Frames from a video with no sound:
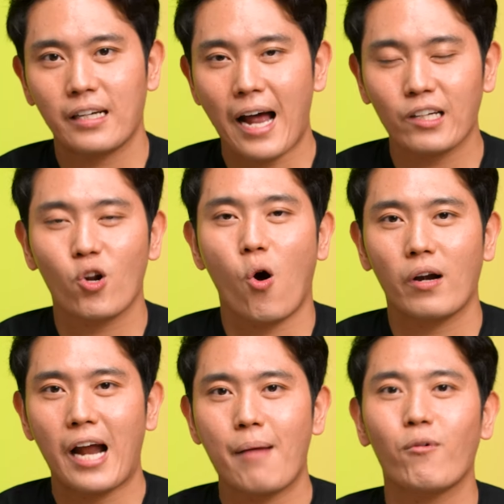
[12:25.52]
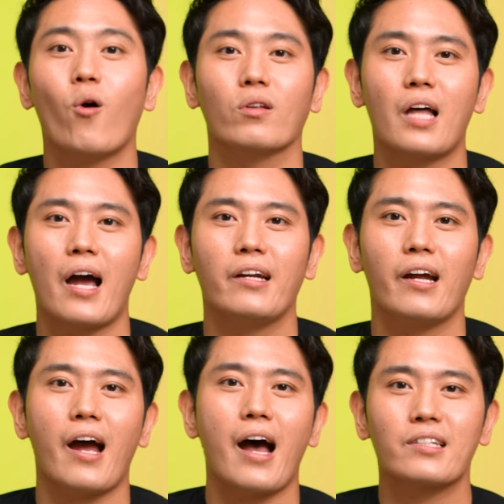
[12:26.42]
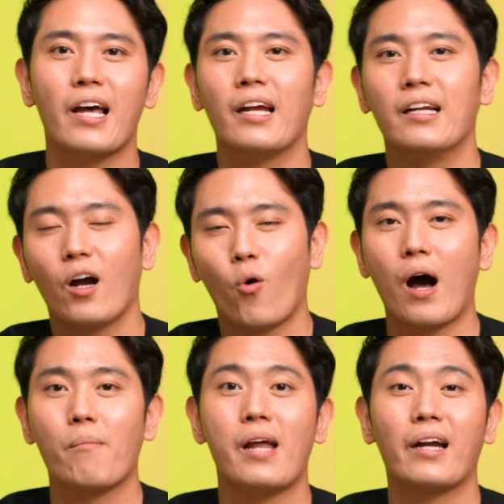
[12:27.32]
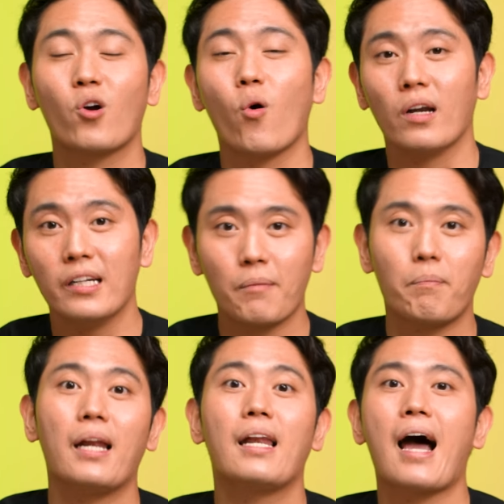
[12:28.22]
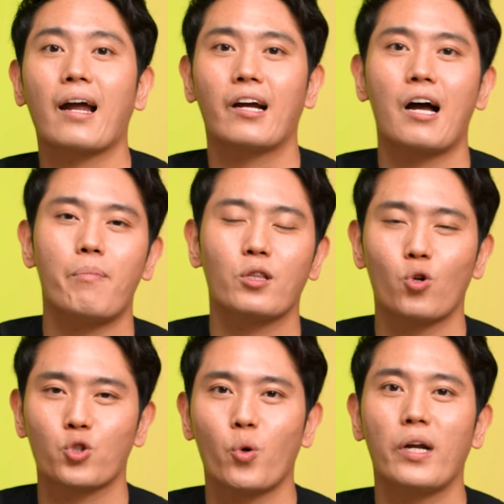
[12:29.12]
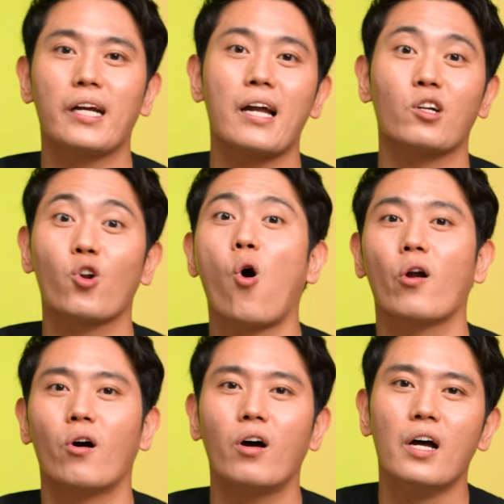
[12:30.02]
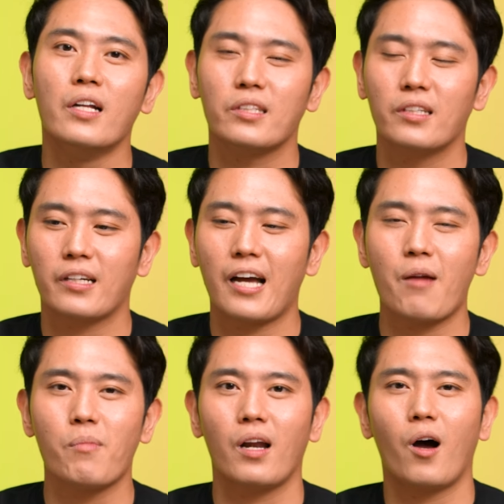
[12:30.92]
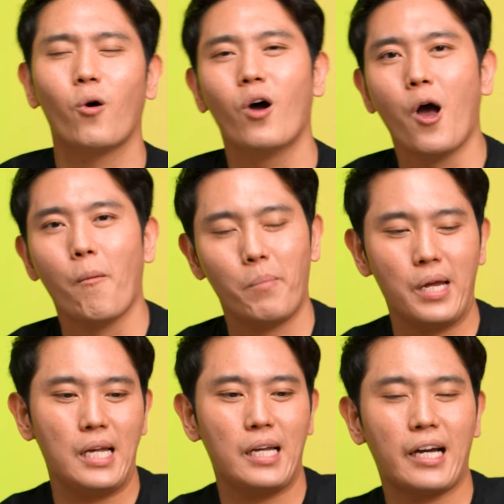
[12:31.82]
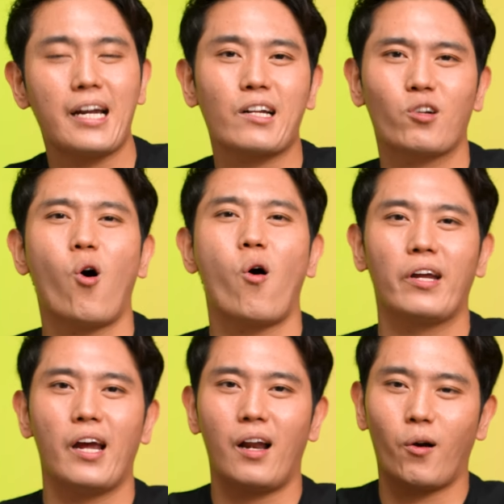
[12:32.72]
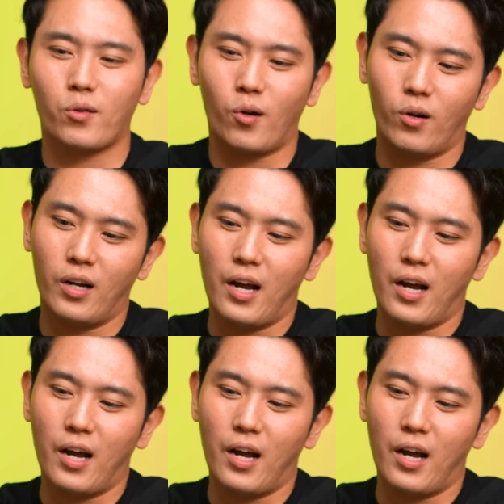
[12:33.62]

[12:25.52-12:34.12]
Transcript: การกรองน้ำของไตเนี่ยอาศัยเรื่องความดันของเลือดเป็นหลักนะครับเป็นตัวช่วยในการกรองเนาะจินตนาการเหมือนเรามีกระดาษกรองเงี้ยเราก็ต้อง